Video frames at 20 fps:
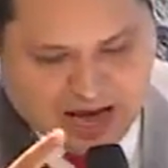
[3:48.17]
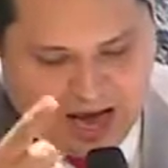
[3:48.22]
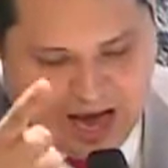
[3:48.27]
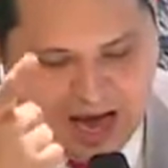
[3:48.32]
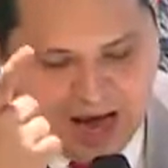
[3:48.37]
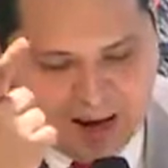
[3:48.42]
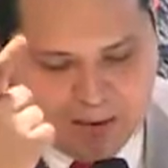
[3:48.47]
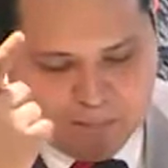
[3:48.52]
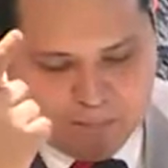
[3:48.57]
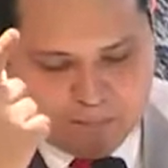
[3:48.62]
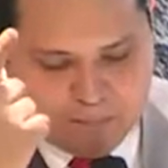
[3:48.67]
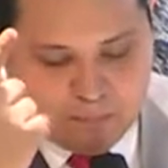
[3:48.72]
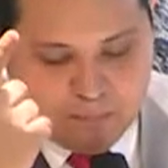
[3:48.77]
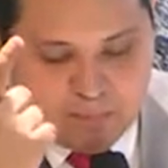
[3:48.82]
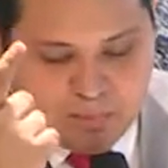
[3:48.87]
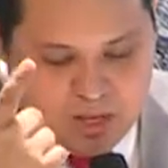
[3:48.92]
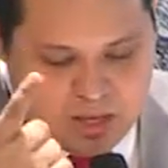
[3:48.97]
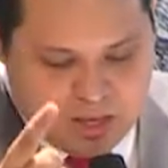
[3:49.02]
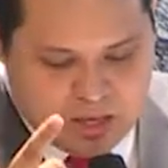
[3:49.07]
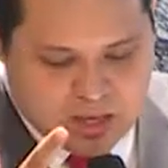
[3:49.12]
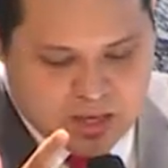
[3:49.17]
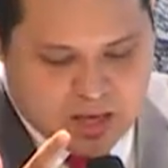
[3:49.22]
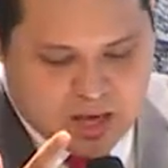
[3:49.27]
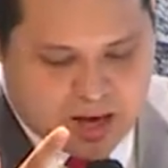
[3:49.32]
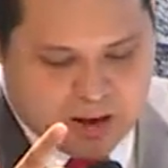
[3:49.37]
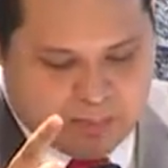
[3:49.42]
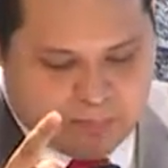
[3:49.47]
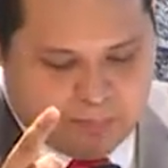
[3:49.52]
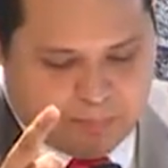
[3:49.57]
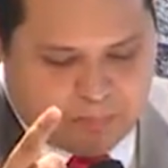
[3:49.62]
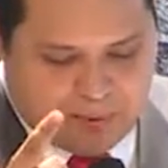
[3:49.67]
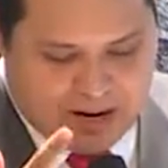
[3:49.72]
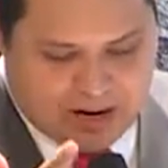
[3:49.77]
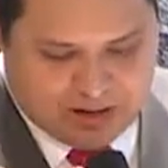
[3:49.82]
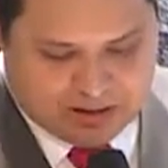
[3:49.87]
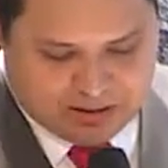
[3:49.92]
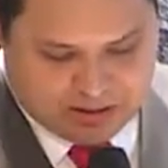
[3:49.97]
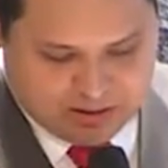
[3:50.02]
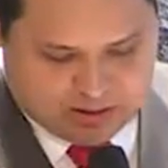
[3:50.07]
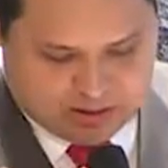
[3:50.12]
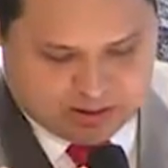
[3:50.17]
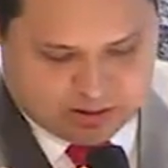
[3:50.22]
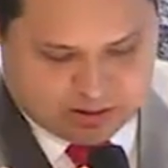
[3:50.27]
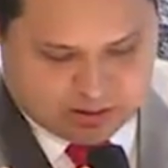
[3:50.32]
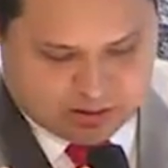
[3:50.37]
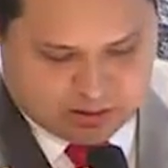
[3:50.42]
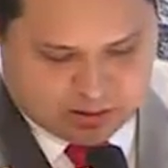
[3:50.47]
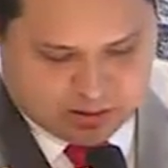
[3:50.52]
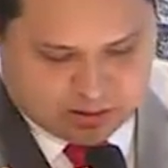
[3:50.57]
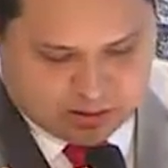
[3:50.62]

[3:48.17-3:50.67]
a minha paz.